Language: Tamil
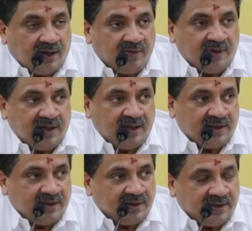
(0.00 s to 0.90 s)

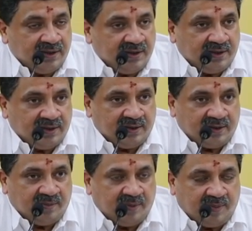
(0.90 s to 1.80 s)
அவங்கெல்லாம் இதை
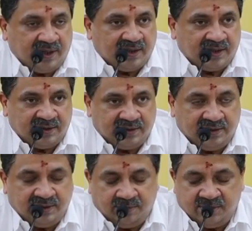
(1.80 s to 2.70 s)
நம்ம பார்க்குற
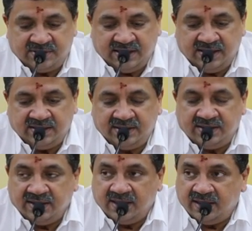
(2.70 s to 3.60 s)
நம்ம செய்கிற
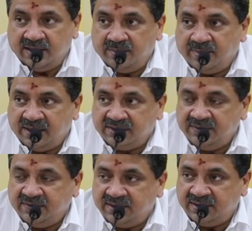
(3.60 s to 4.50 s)
திட்டங்கள்லாம்
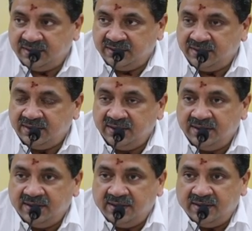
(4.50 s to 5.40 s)
பார்த்து விட்டு
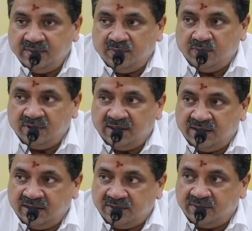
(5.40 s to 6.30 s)
மூணு
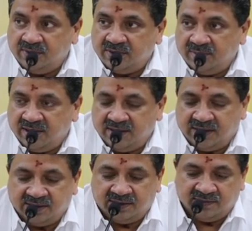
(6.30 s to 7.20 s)
நாள் கூட்டமெல்லாம்
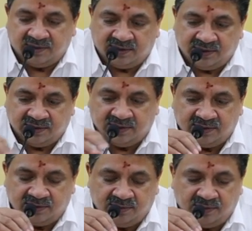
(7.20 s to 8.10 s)
நடத்தி விட்டு
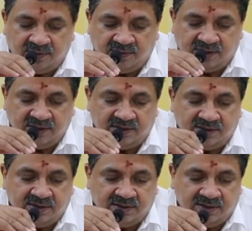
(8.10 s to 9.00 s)
கூறுவது
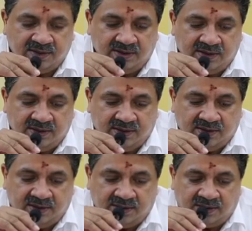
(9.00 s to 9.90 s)

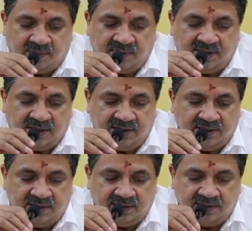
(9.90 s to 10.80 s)
தமிழ்நாடு
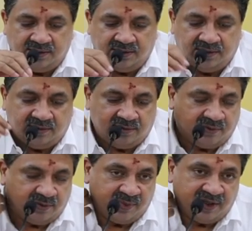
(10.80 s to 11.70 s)

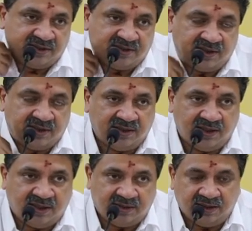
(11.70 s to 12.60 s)
ஒரு மிக சிறந்த
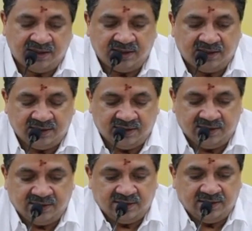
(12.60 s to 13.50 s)
இடத்தில் இருக்கிறது
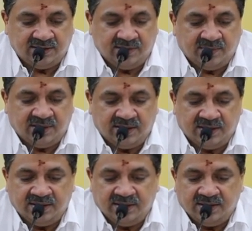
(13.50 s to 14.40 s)
இந்த
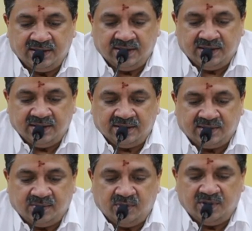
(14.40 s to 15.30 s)
மாதிரி
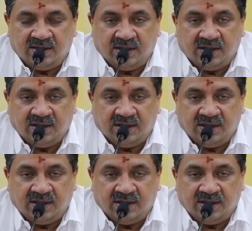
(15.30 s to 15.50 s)
சமூக